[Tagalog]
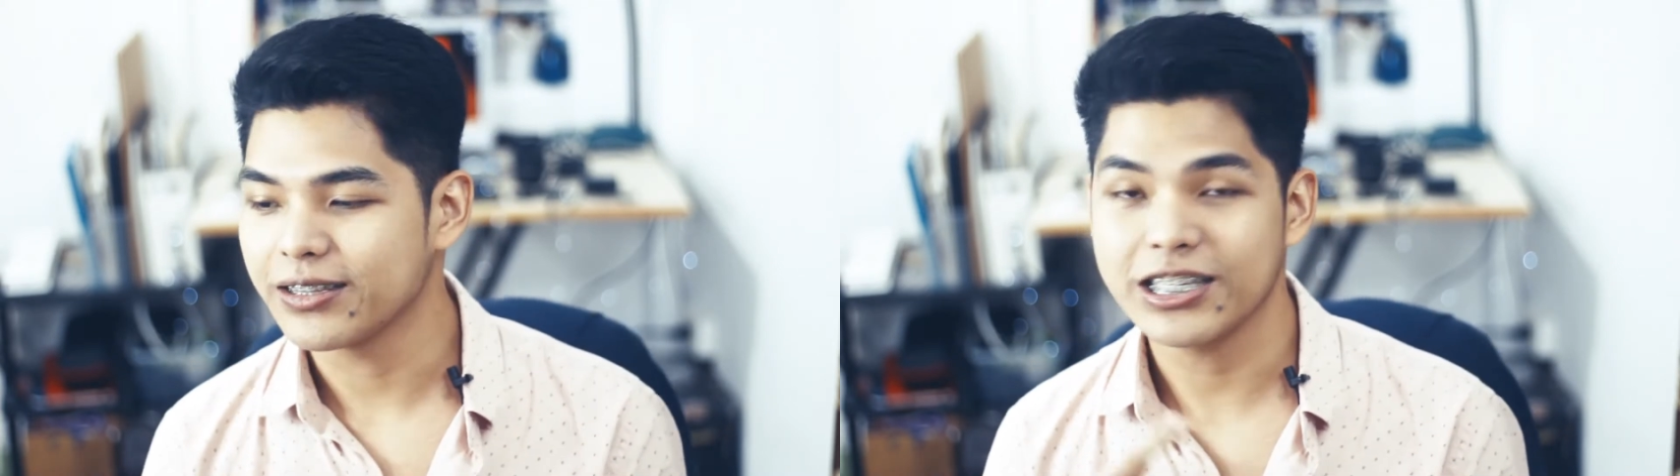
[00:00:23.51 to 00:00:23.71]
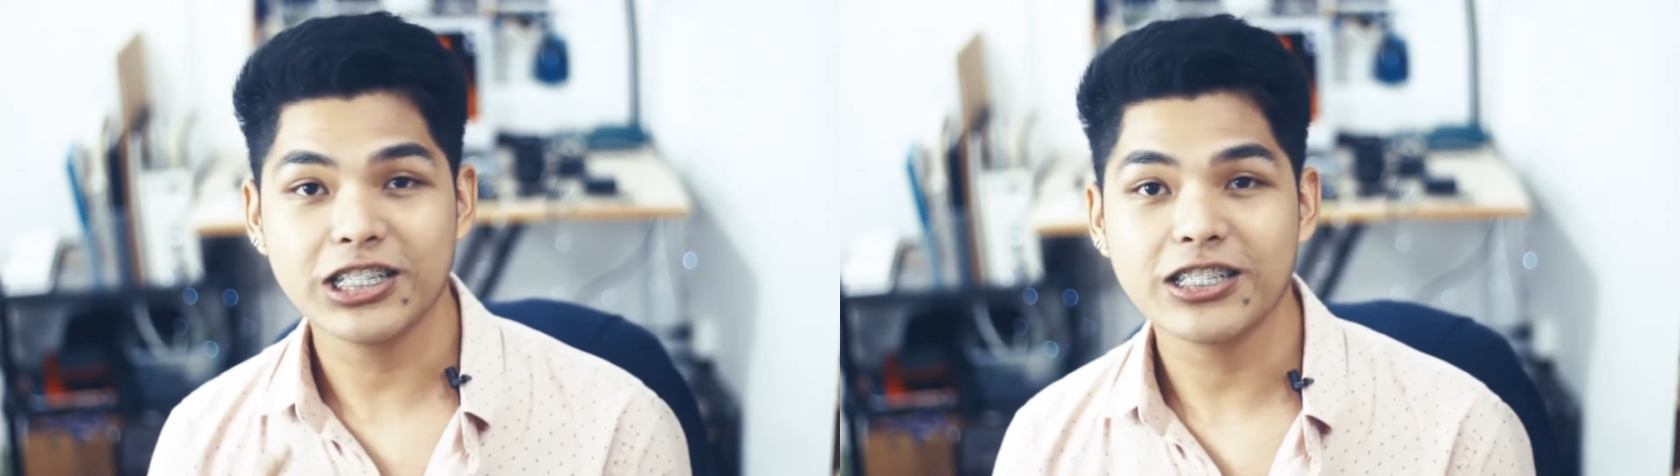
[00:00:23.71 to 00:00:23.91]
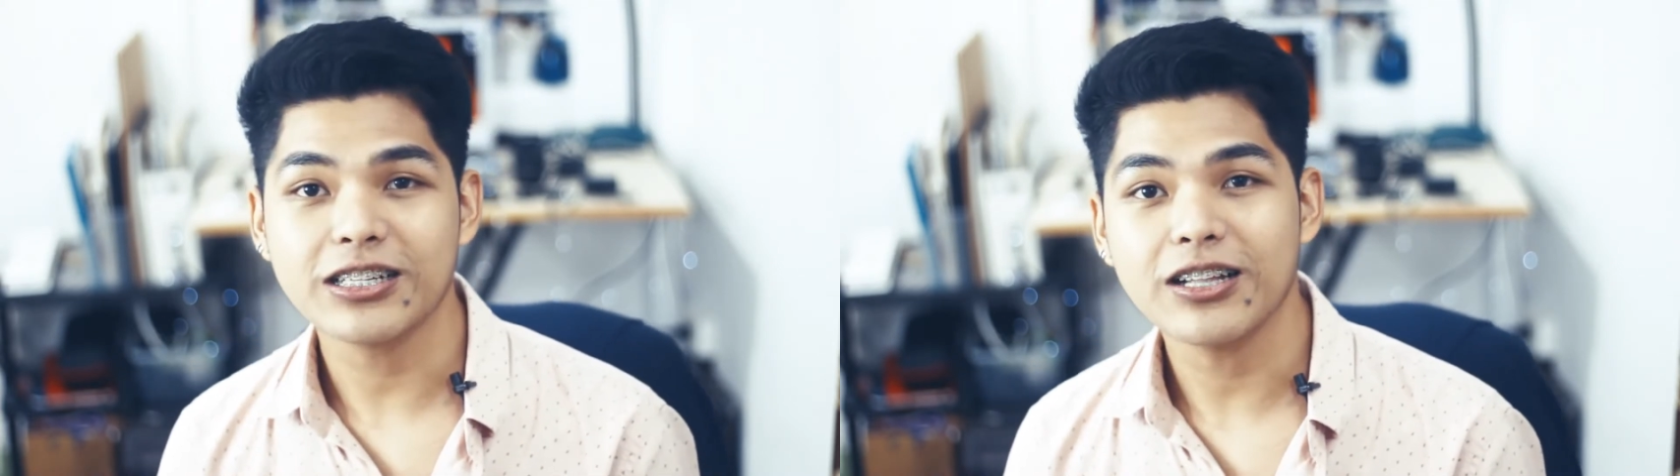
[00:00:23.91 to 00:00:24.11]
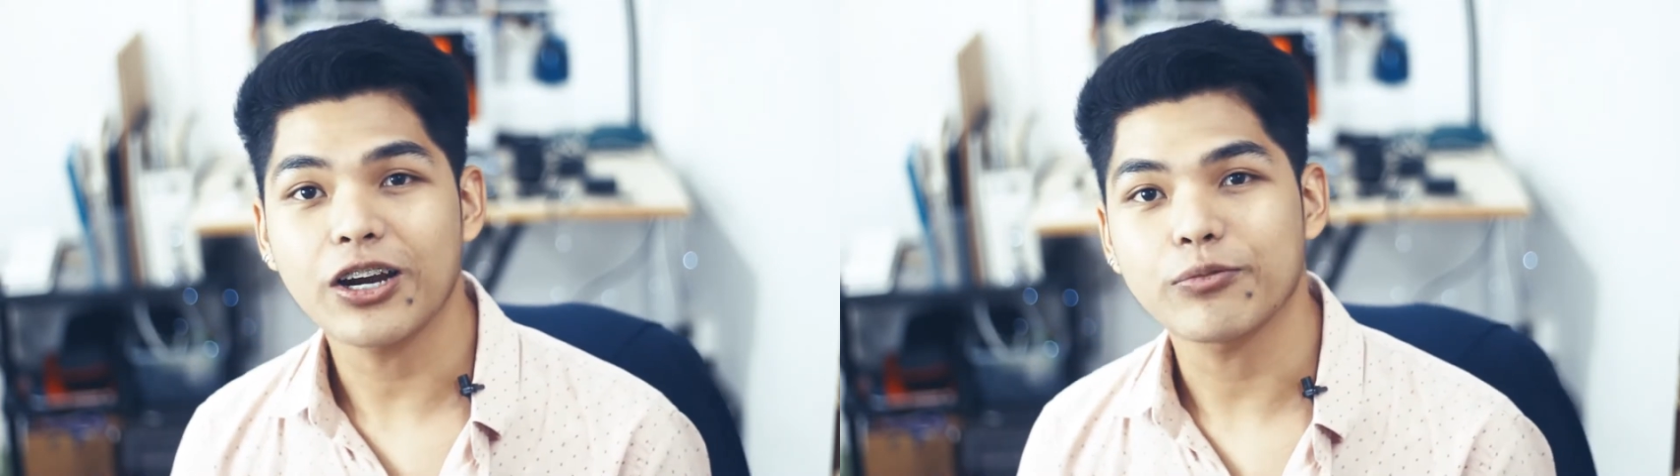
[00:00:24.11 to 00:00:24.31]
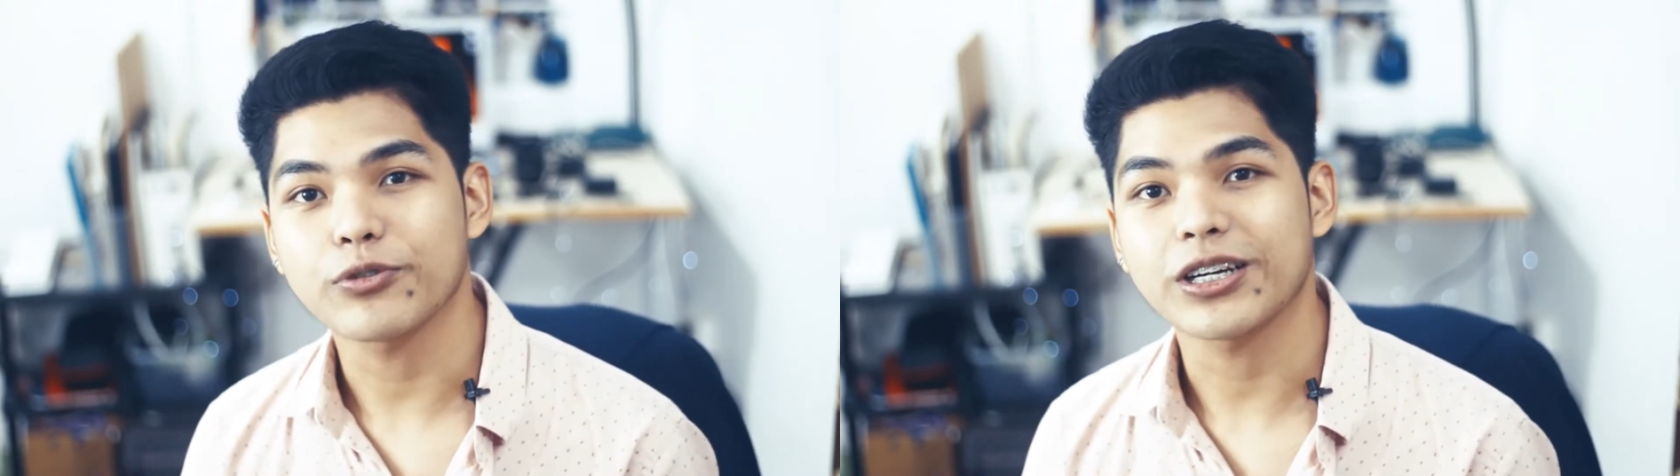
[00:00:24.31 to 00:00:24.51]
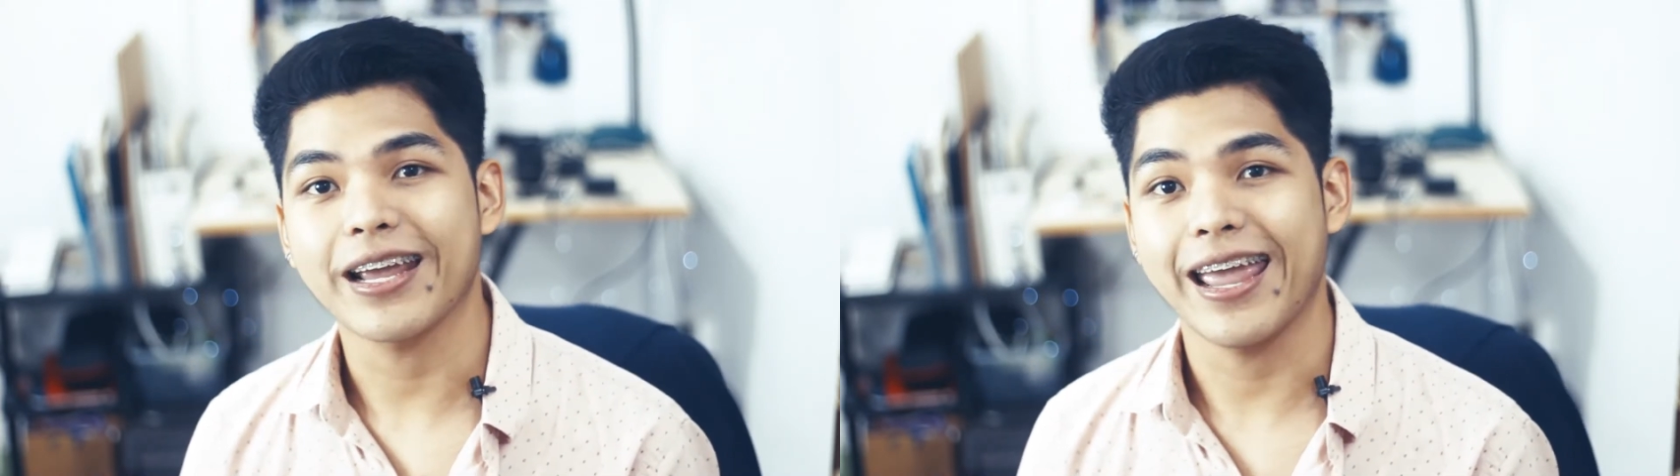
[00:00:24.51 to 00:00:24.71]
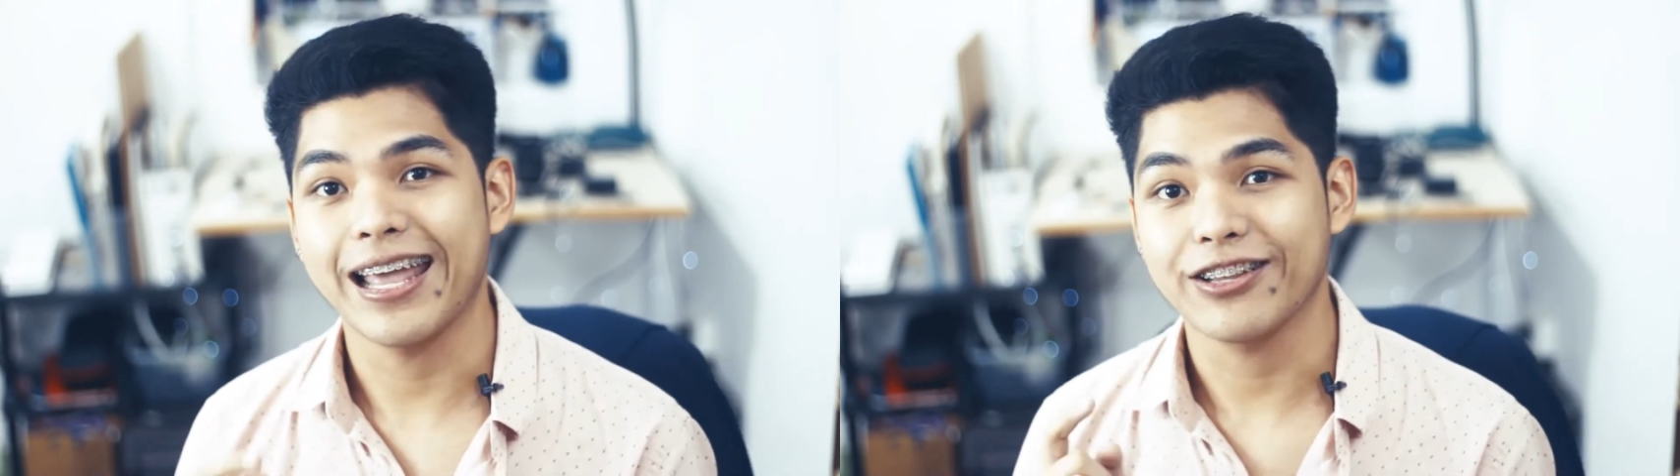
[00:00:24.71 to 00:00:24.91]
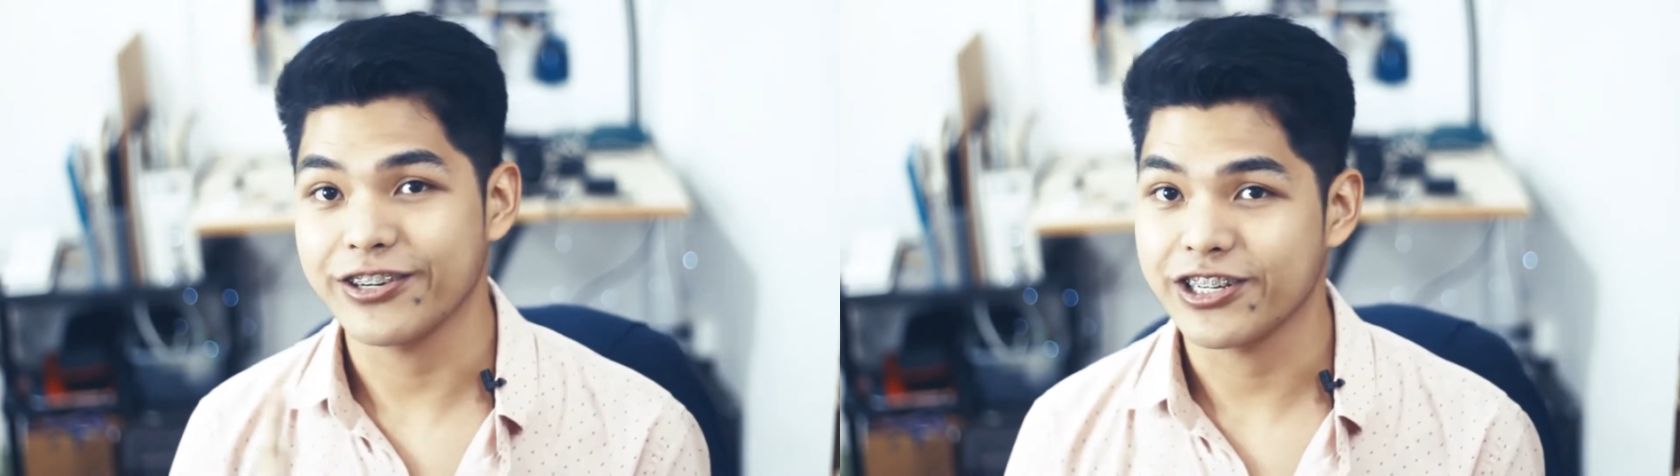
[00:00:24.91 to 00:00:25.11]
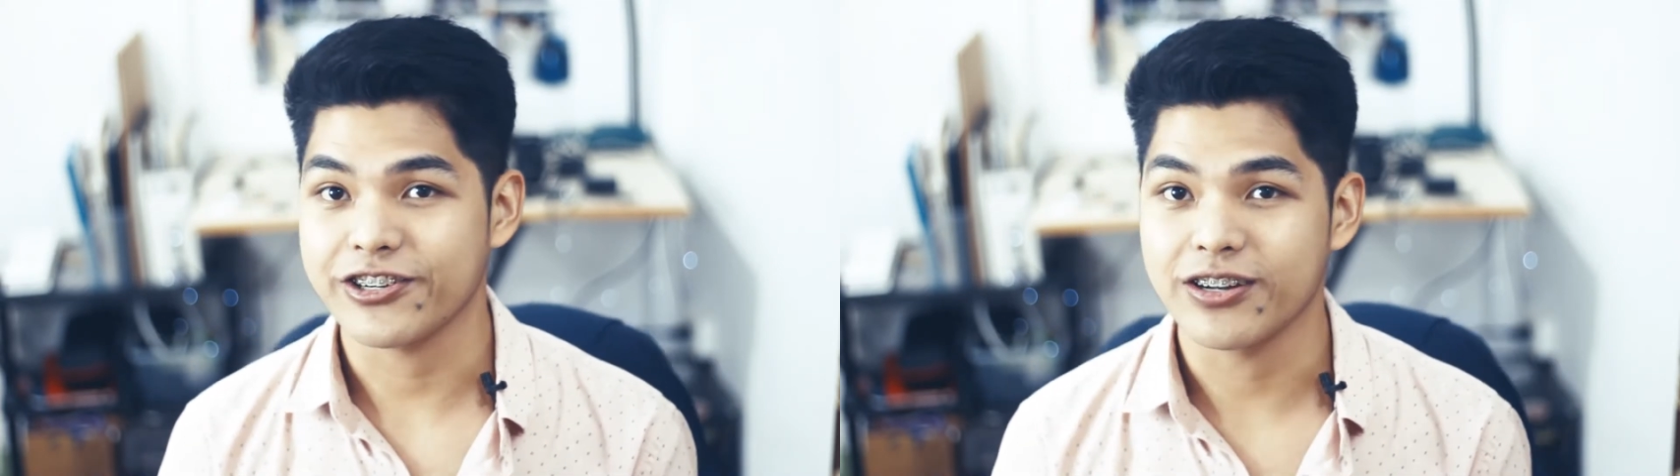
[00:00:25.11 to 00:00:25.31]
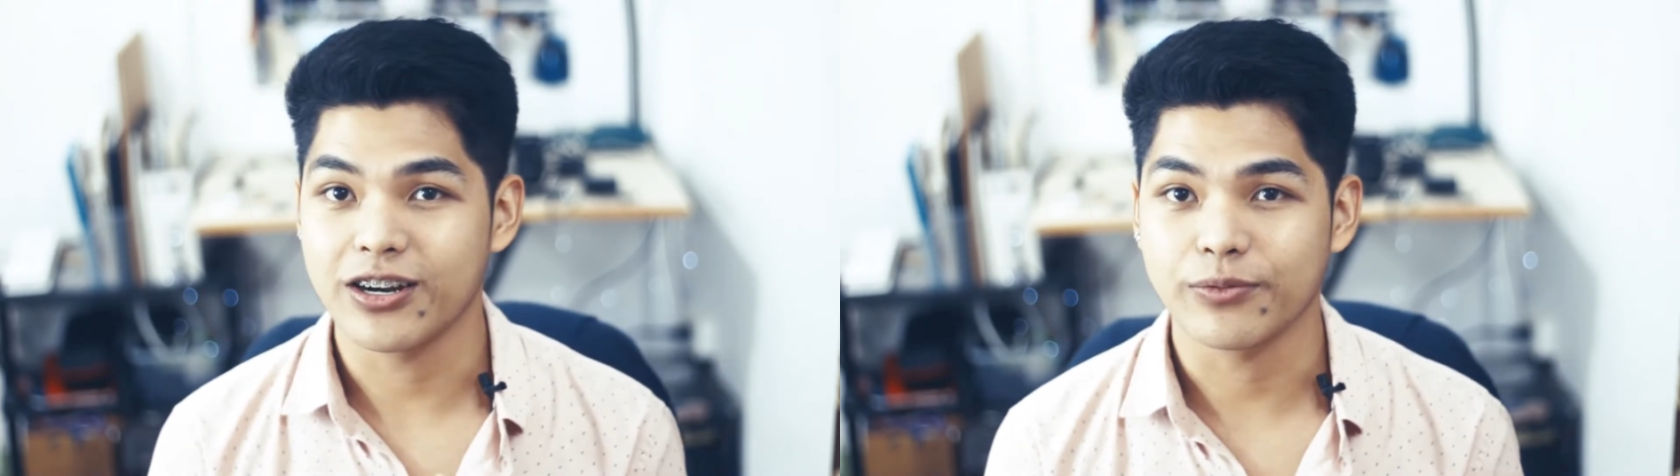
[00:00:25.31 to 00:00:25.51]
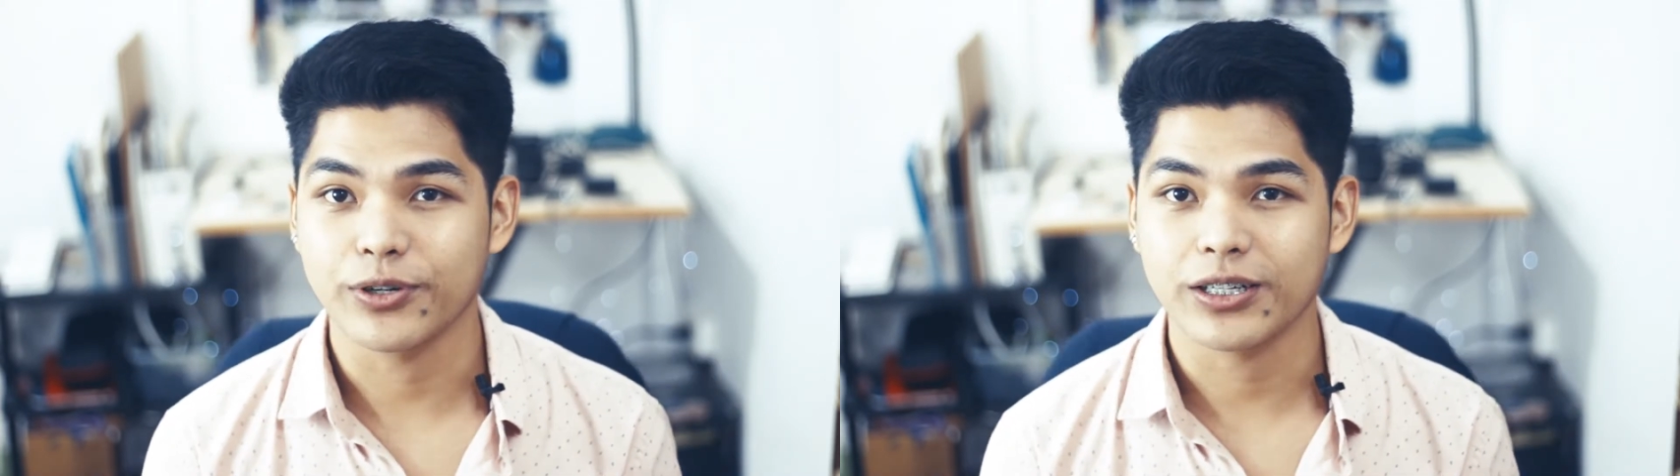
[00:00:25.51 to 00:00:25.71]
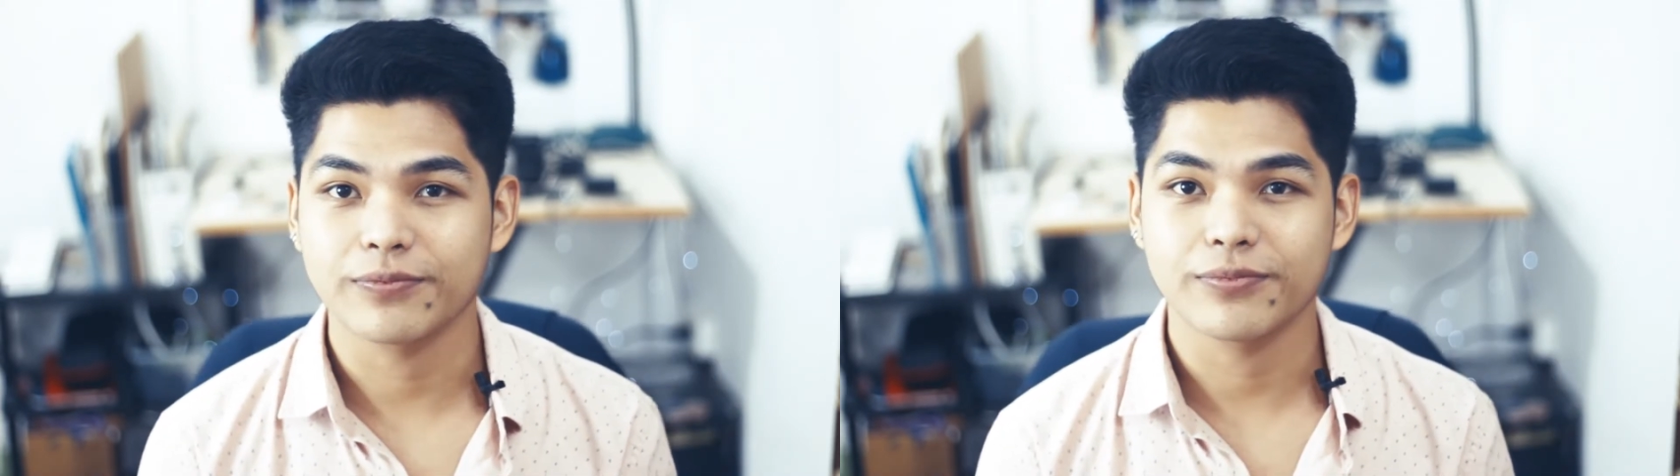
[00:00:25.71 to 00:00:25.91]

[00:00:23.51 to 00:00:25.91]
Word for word: digital artwork and traditional artwork.